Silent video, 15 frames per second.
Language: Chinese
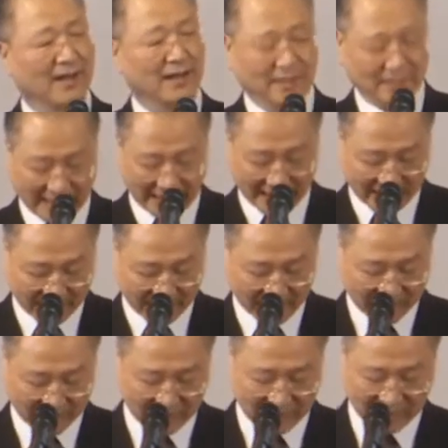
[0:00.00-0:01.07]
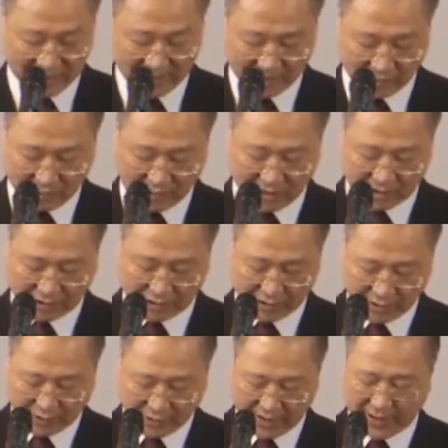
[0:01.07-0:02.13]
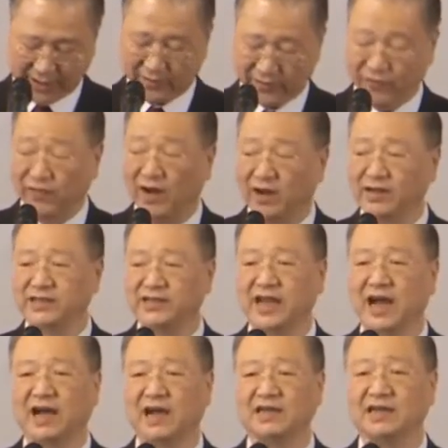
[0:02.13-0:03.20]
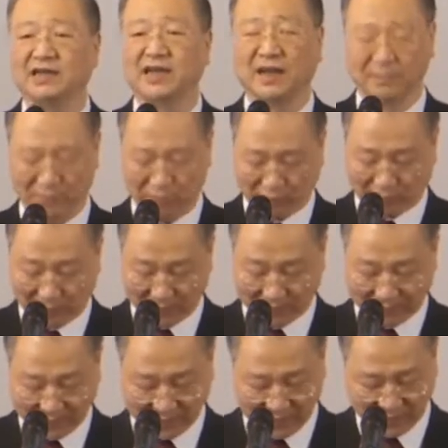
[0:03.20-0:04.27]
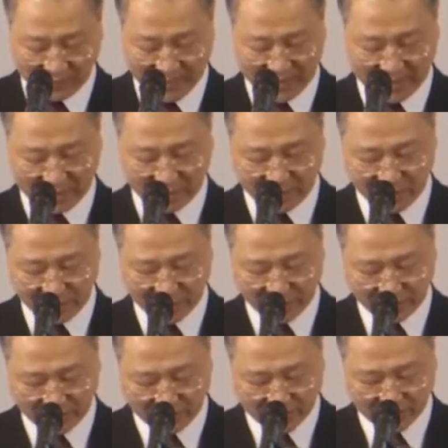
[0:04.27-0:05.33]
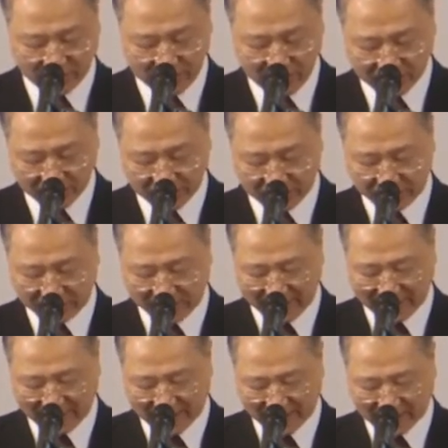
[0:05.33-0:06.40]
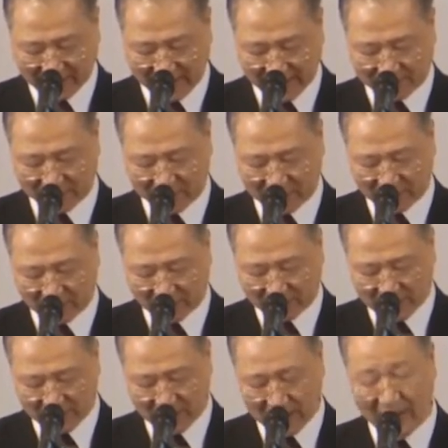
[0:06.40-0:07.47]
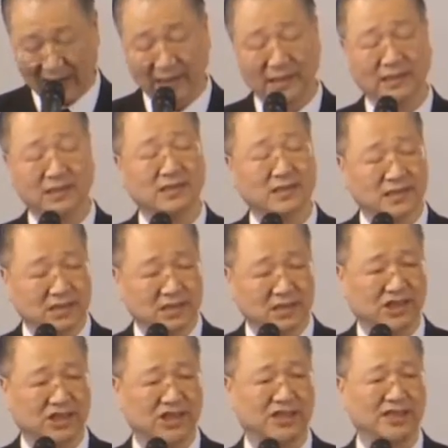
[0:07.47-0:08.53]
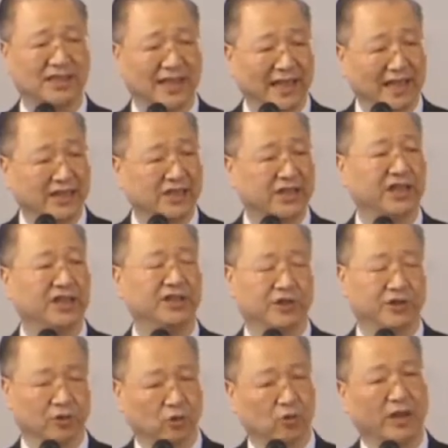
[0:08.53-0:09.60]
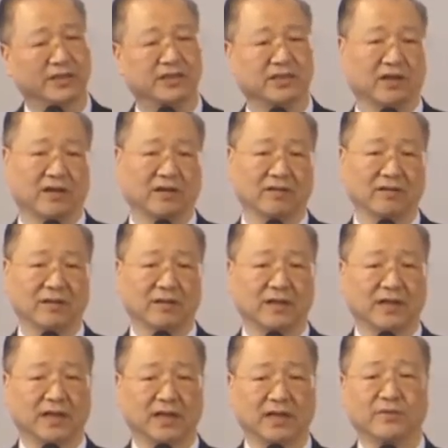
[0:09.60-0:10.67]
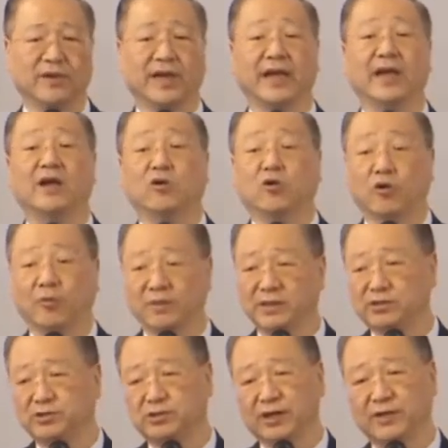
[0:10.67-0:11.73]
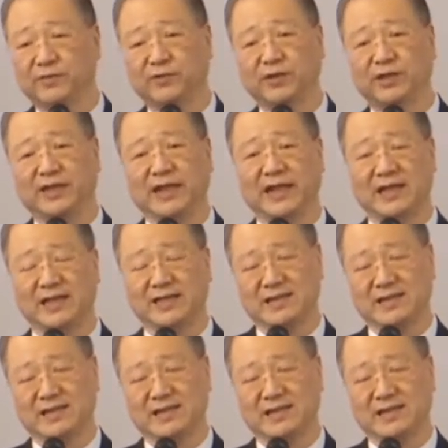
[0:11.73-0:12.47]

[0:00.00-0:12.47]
在这个世界当中，要学会放下和看破，因为学佛是别人看不到，而自己内心有关照。因为我们学佛的人。